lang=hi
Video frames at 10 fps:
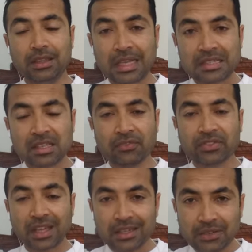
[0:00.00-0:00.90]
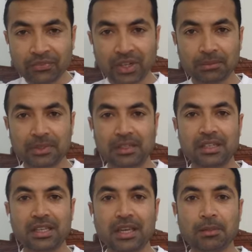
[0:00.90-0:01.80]
ना सिर्फ तालीम फ्राहम
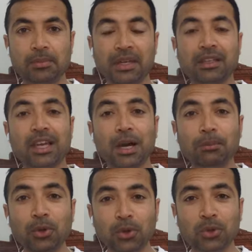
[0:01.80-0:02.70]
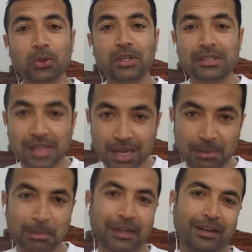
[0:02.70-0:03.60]
करनी है बल्कि हम लोगों को इंसान
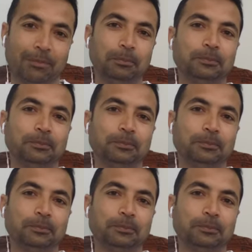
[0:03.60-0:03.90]
भी बनाना है